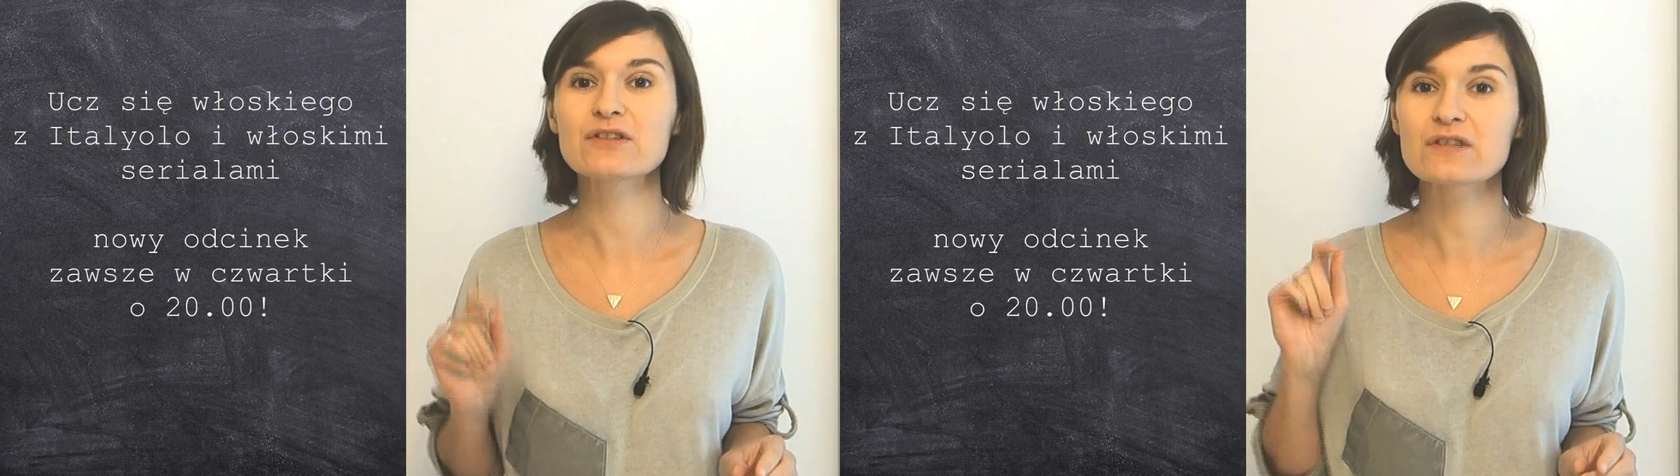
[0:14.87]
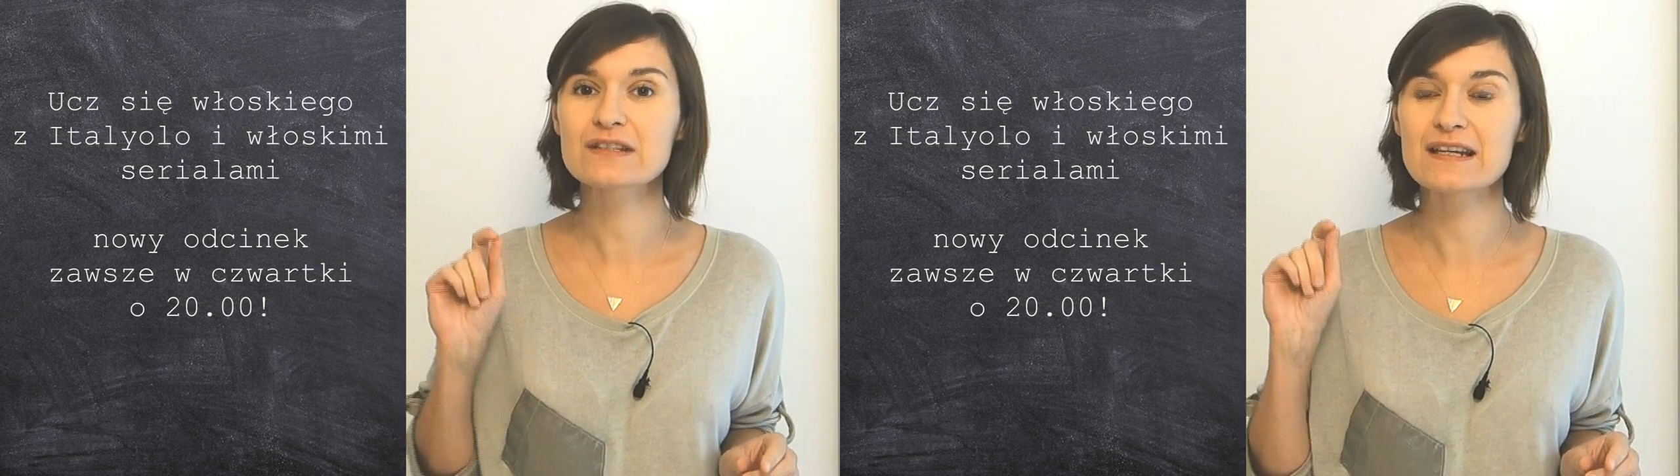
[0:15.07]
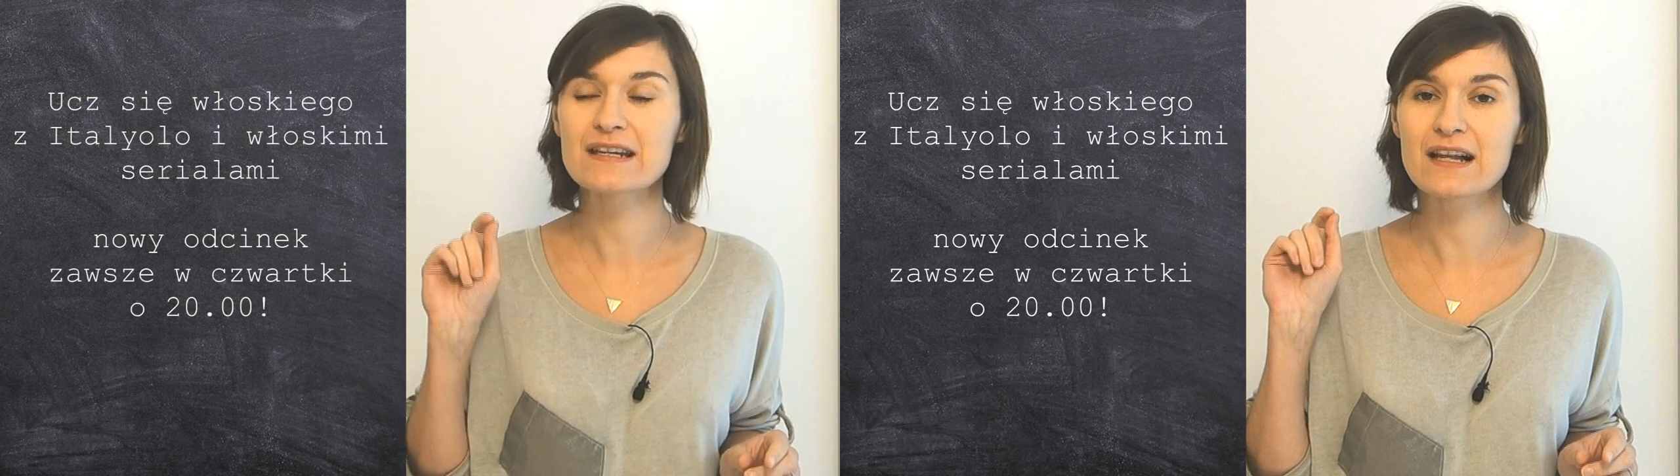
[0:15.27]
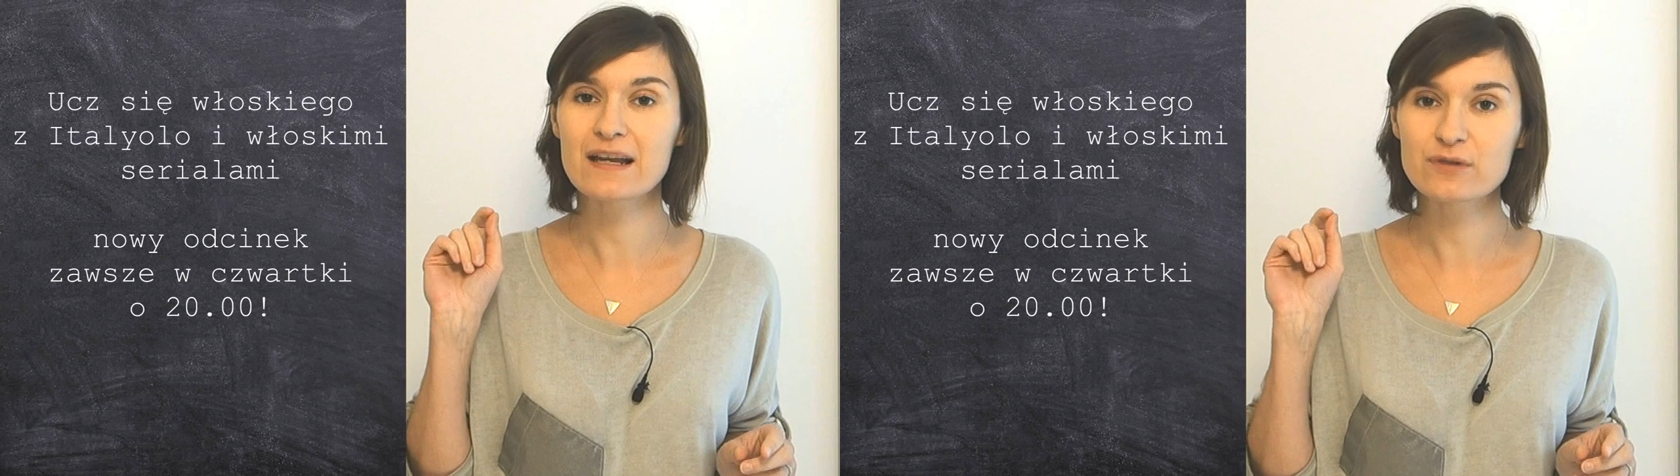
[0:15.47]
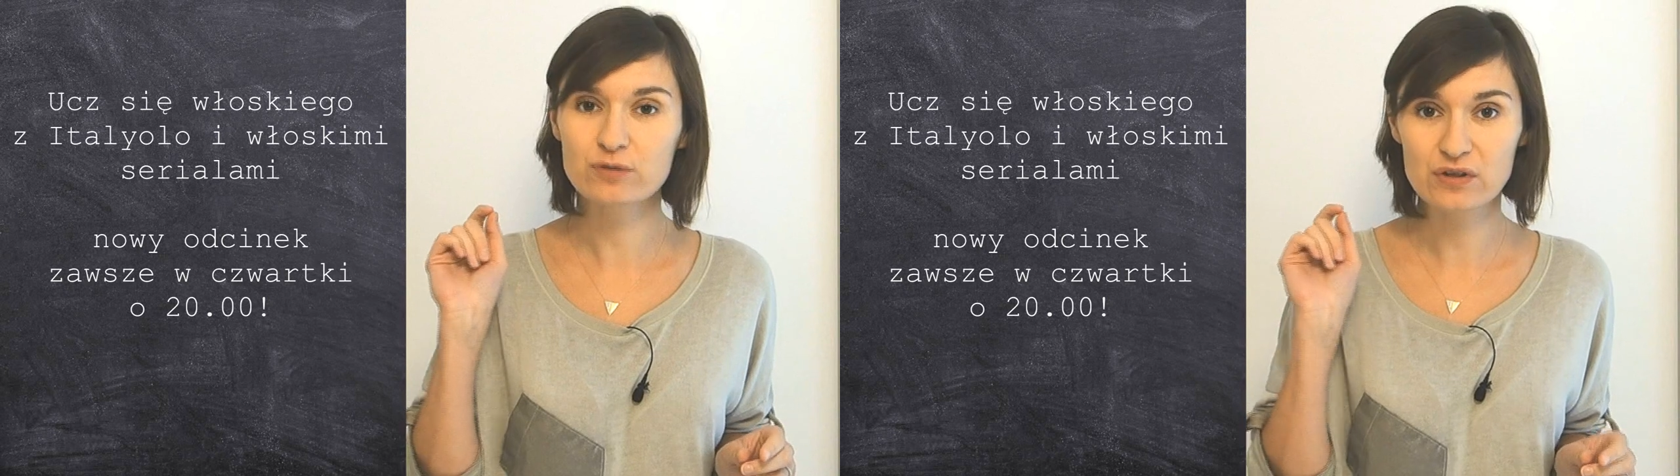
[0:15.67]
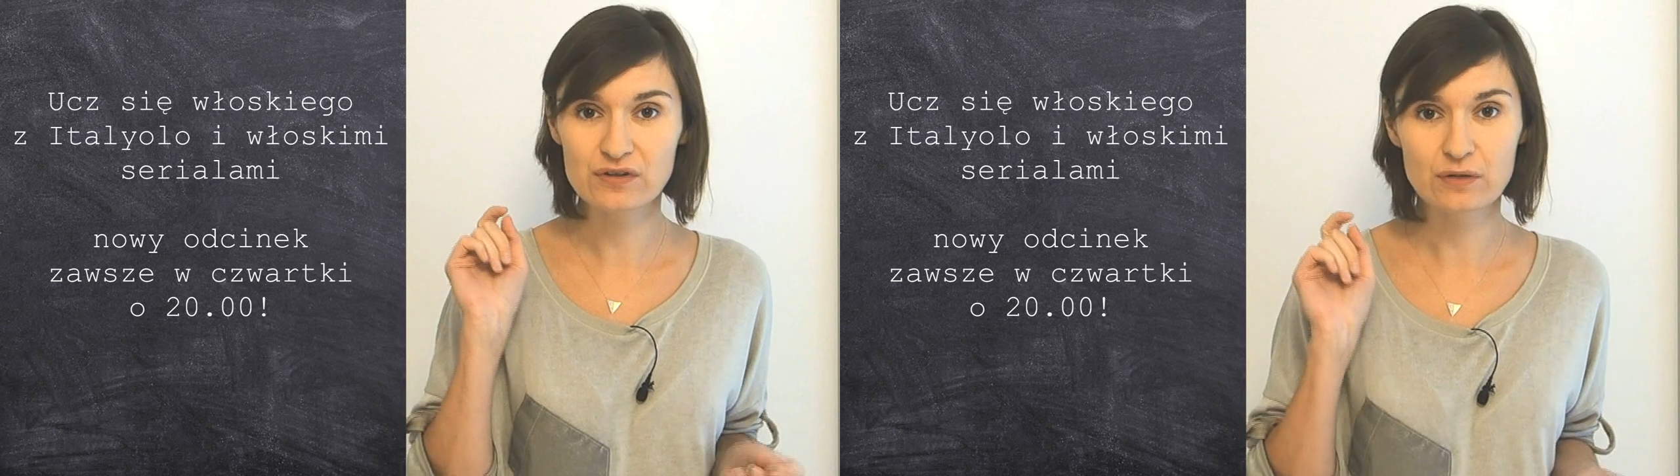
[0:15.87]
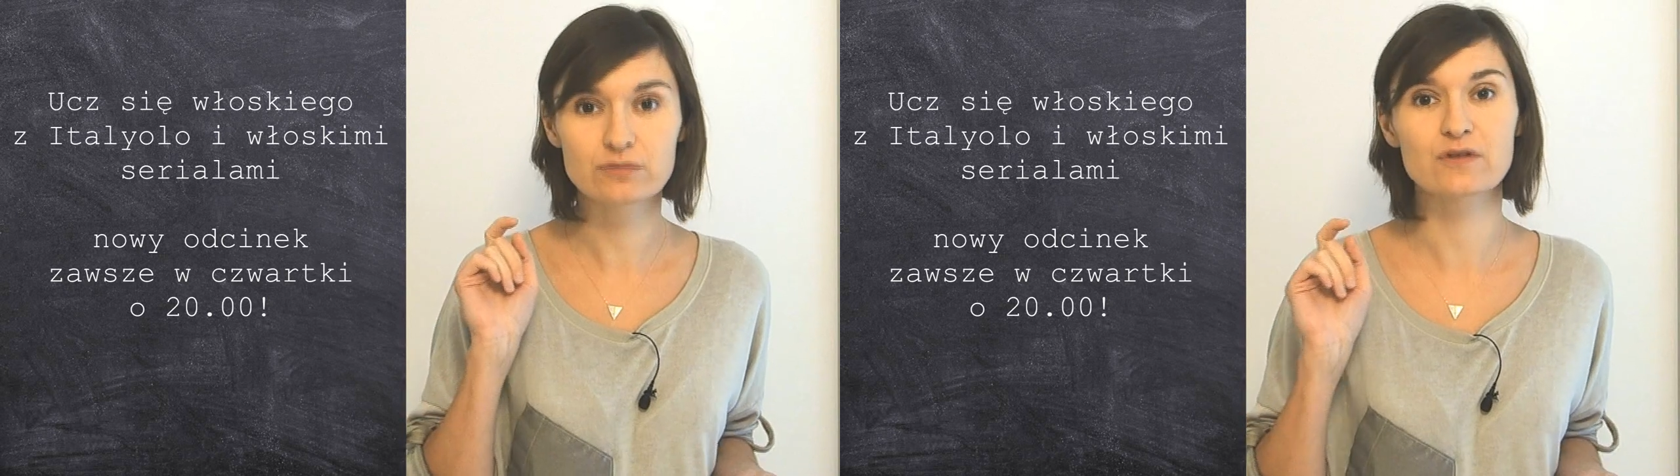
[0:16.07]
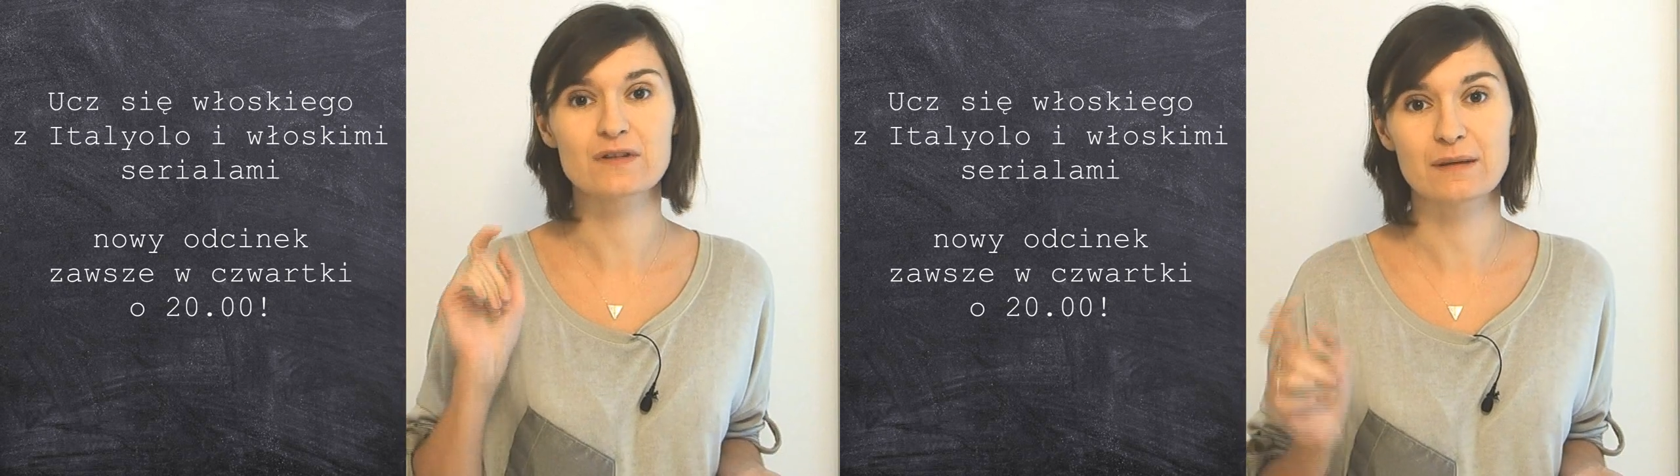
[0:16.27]
I to z serialami, które
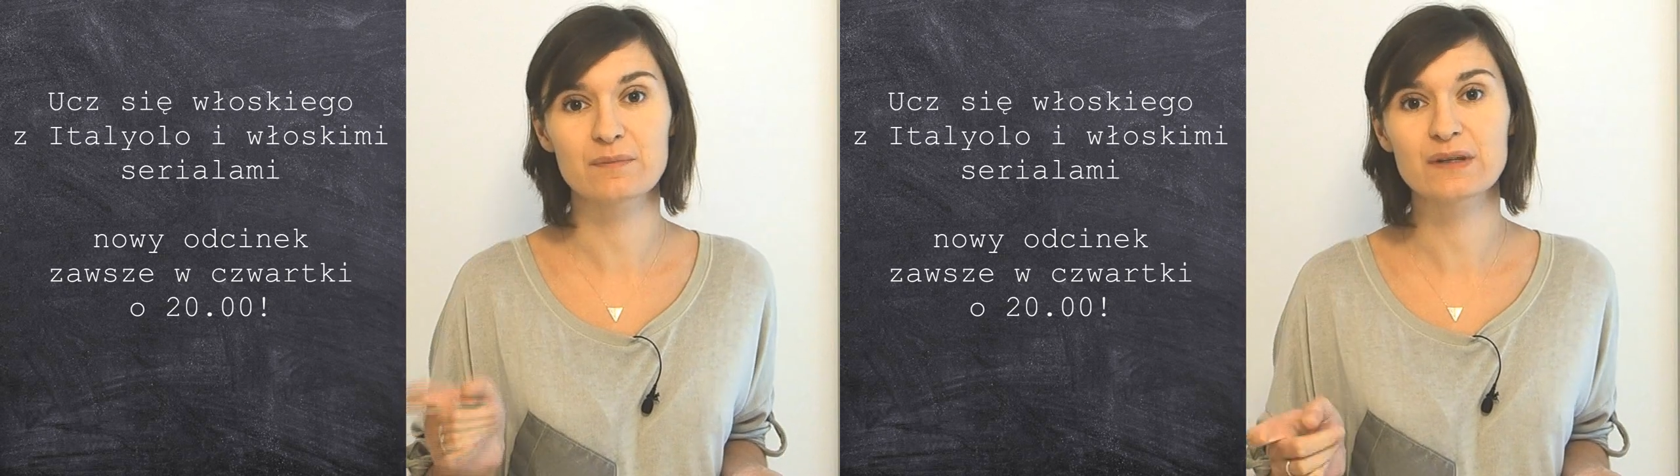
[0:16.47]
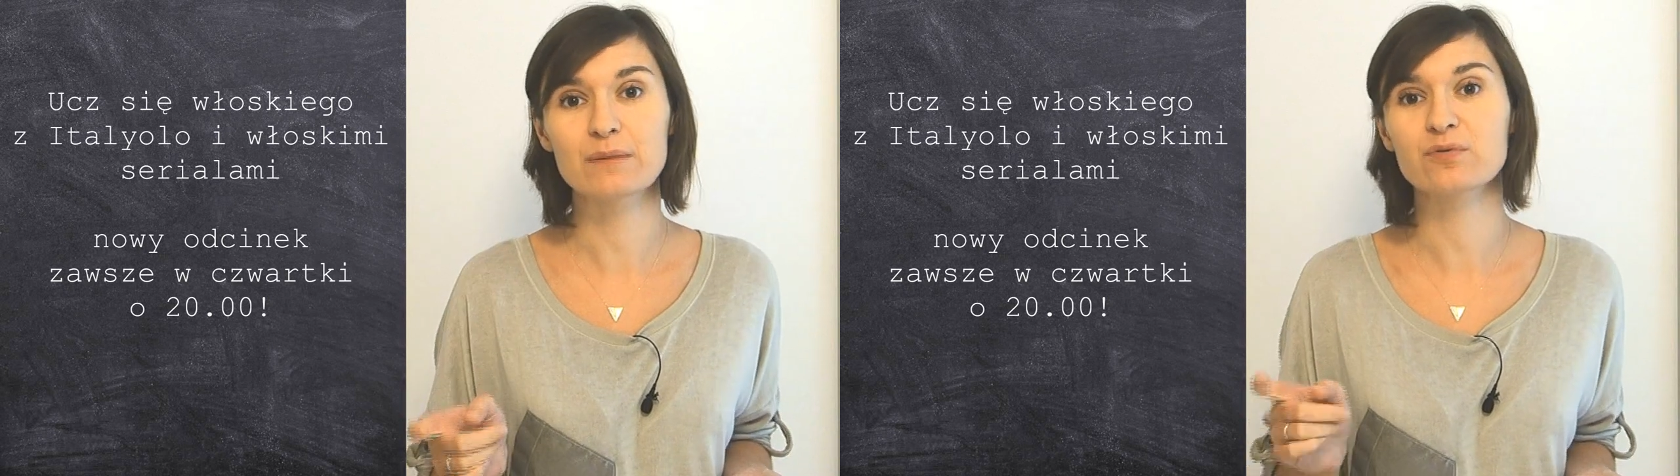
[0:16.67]
są dostępne,